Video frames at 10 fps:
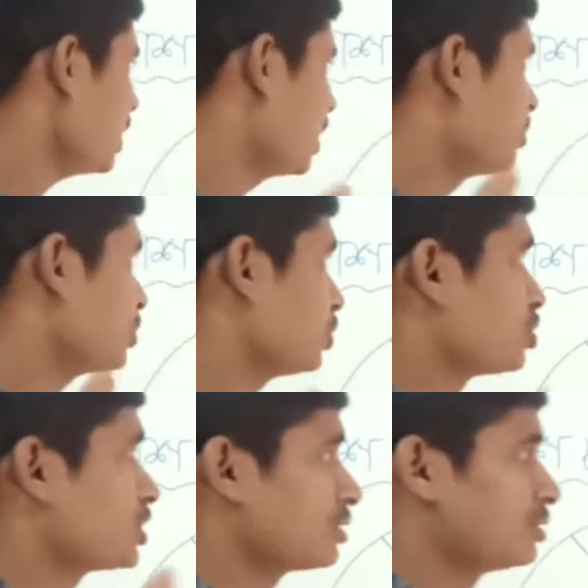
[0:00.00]
এবং যে
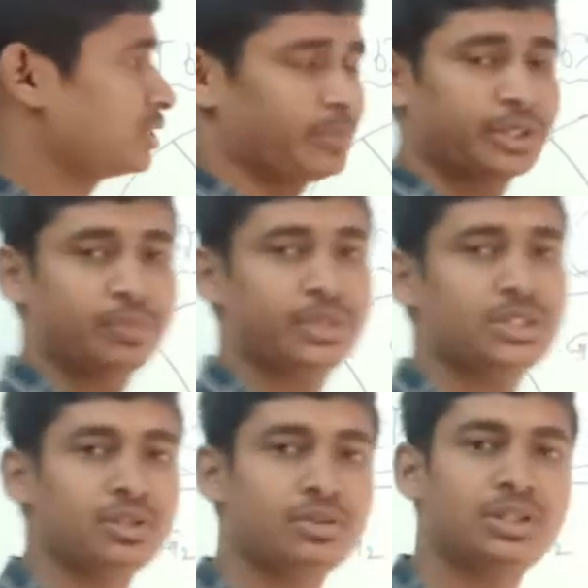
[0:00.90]
দশাগুলো ধাপে ধাপে
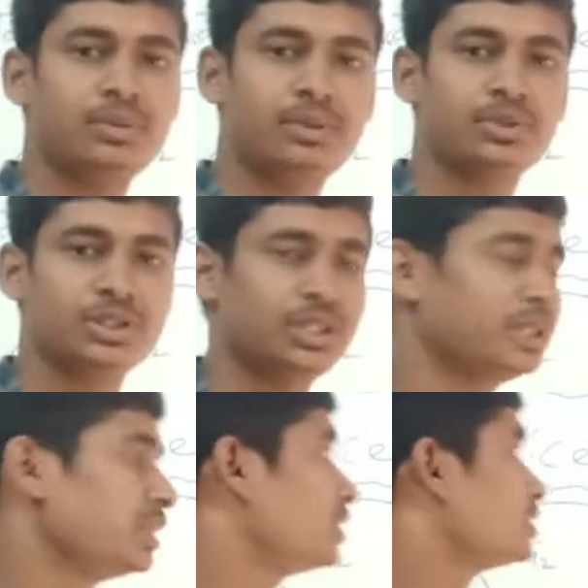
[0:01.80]
সেগুলো কিভাবে হচ্ছে
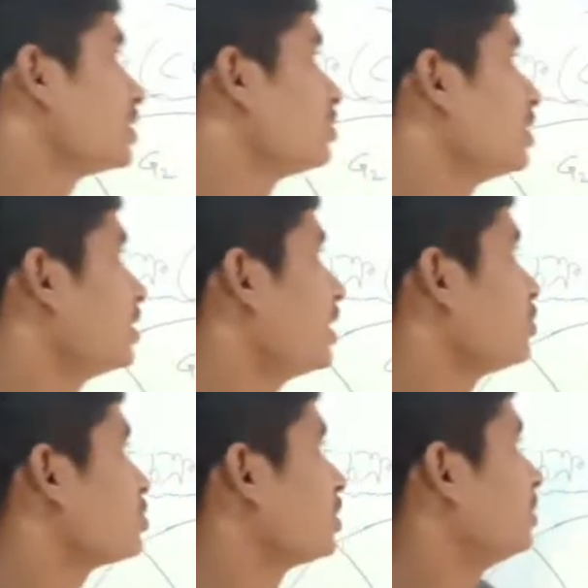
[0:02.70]
সেগুলো এখানে
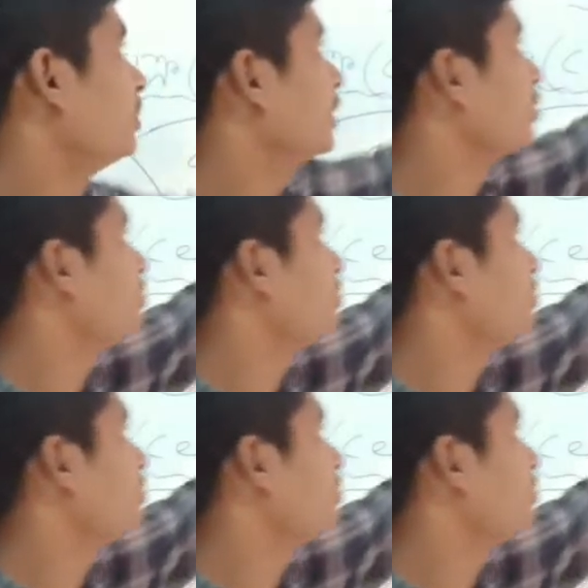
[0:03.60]
আলোচনা হবে দেখো